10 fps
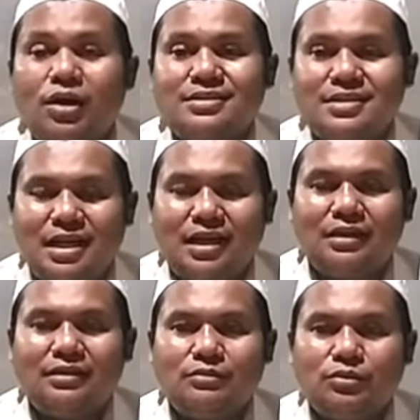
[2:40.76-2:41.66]
puasa
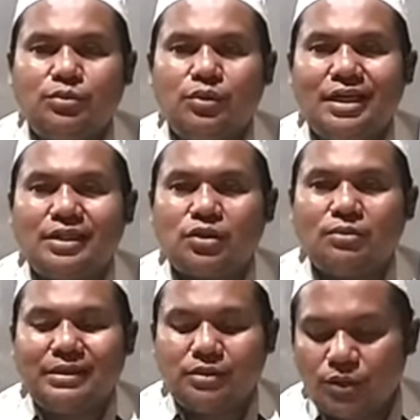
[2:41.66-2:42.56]
bulan
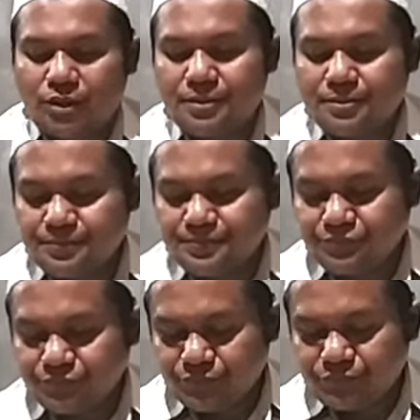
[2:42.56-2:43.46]
Ramadan
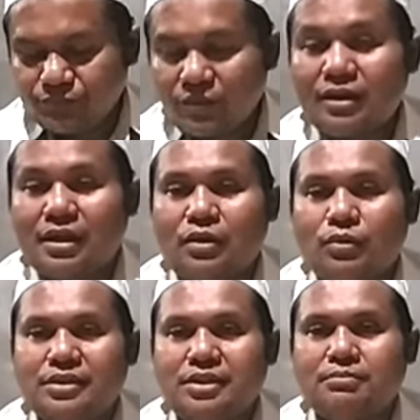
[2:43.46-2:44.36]
yang
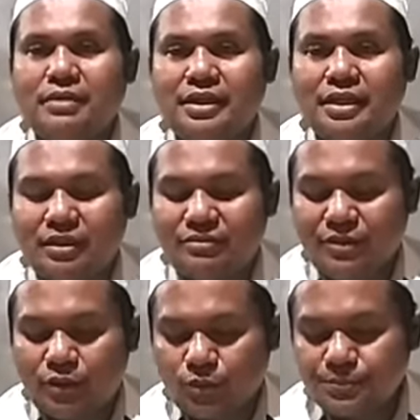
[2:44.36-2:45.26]
wajib bayar
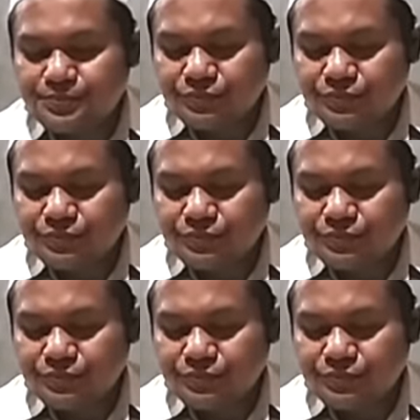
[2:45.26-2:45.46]
kafaroh.